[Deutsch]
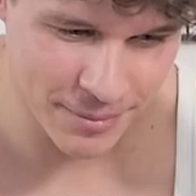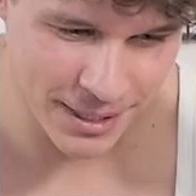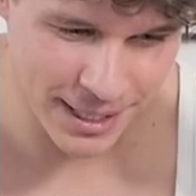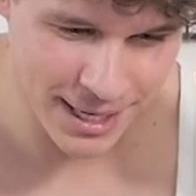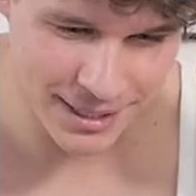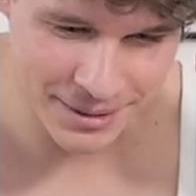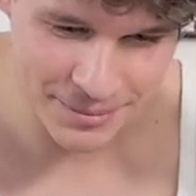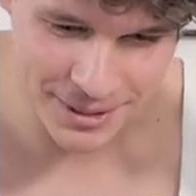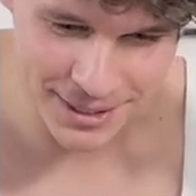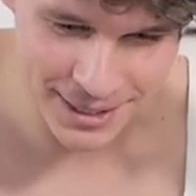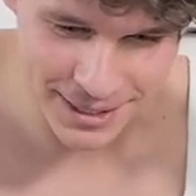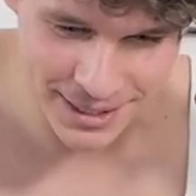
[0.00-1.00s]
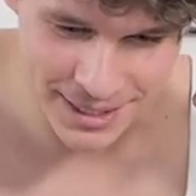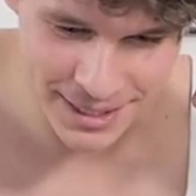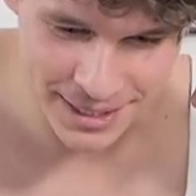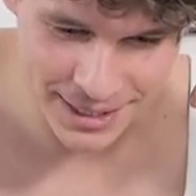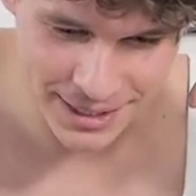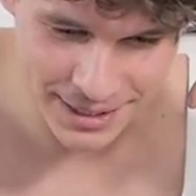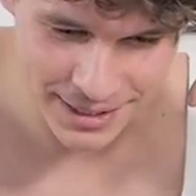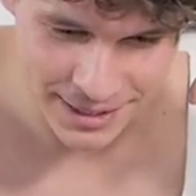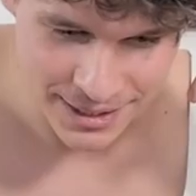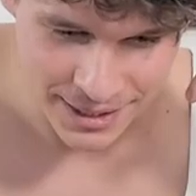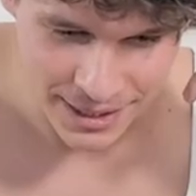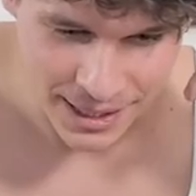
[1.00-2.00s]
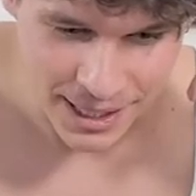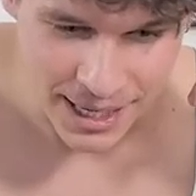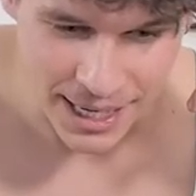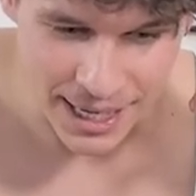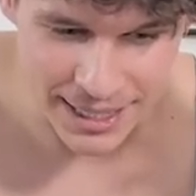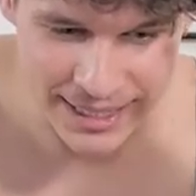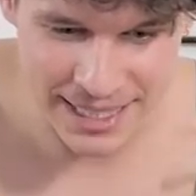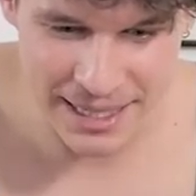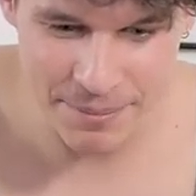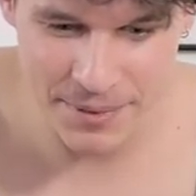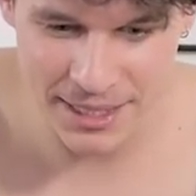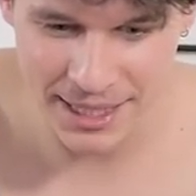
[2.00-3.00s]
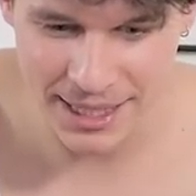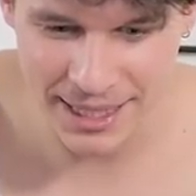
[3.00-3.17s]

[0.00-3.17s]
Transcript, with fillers: will man gerne im Internet sehen. Es gibt